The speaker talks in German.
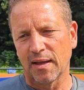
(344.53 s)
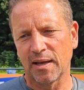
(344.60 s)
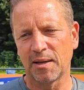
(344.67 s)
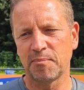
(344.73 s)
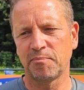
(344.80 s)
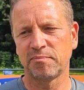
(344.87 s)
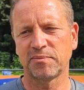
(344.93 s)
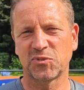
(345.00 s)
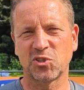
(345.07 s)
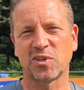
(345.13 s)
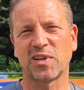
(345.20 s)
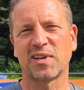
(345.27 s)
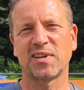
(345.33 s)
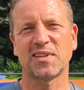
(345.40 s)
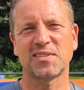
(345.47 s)
ähm,
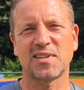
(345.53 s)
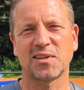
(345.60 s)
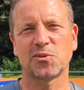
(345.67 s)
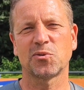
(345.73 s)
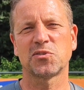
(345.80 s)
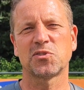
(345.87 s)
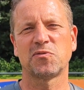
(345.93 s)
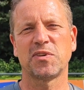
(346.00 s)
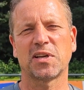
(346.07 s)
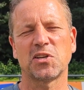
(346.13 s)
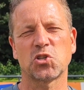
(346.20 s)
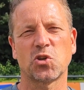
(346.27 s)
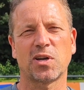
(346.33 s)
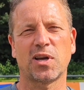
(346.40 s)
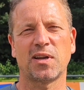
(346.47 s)
sondern das hat uns
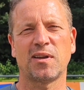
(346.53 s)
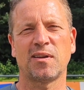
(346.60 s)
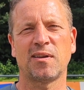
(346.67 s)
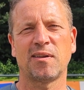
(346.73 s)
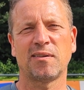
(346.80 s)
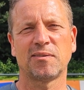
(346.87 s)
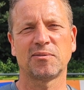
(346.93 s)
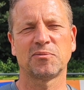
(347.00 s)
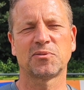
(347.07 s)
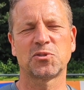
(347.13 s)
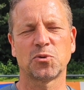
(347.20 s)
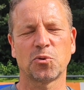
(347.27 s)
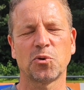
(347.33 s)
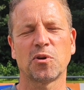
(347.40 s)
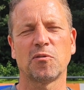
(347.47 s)
wirklich schon alle
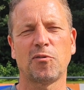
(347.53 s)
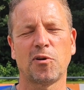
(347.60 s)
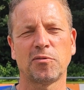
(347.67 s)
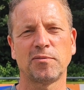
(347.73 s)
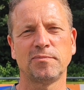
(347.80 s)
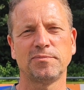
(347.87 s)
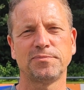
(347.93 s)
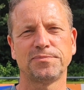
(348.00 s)
zurückgeworfen.